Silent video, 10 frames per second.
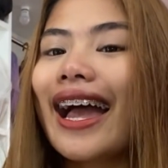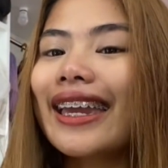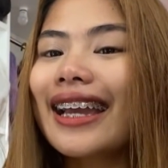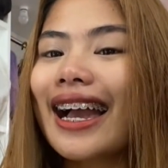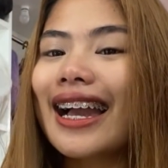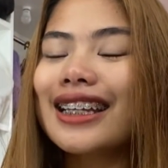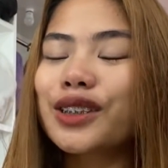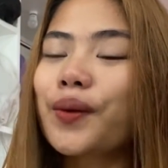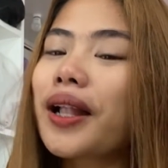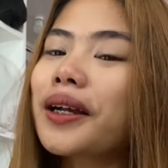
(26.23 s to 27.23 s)
Hi guys!
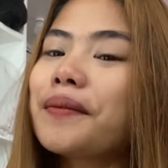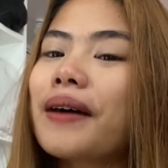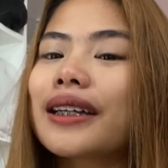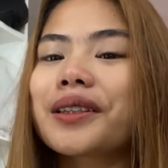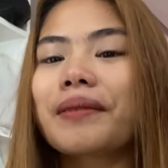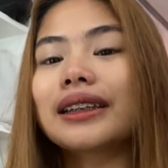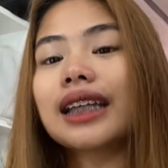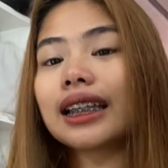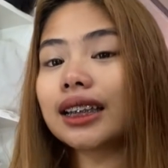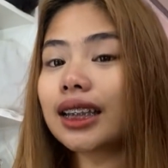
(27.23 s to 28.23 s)
Welcome back to my
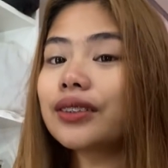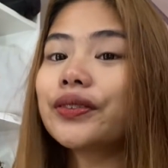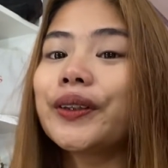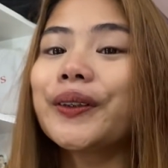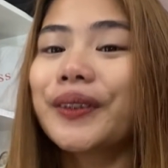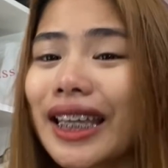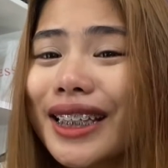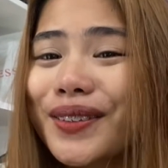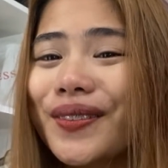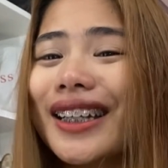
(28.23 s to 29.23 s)
channel and for
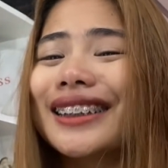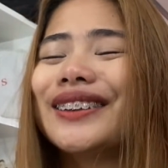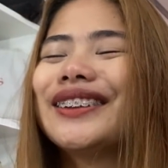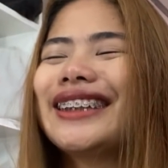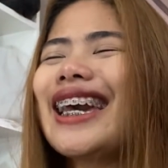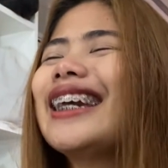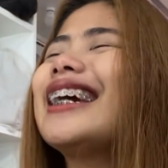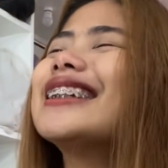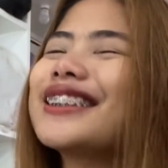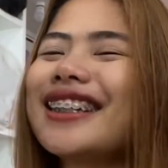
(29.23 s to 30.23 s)
today's vlog, today
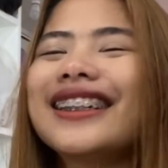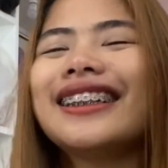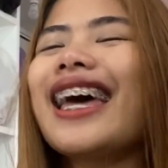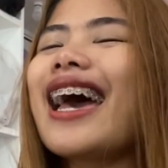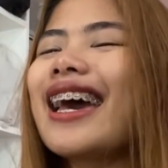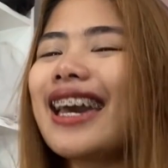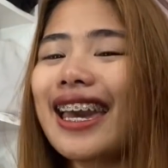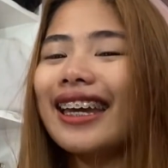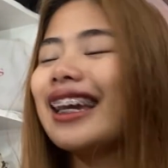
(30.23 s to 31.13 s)
is the day!